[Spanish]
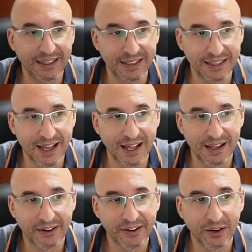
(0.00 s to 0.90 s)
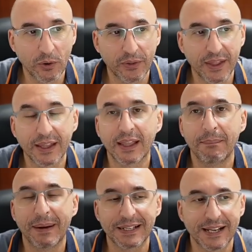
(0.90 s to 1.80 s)
Y ya recordáis qué
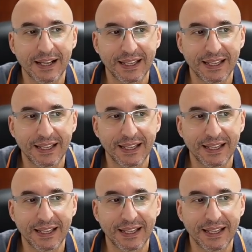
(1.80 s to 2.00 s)
pasa,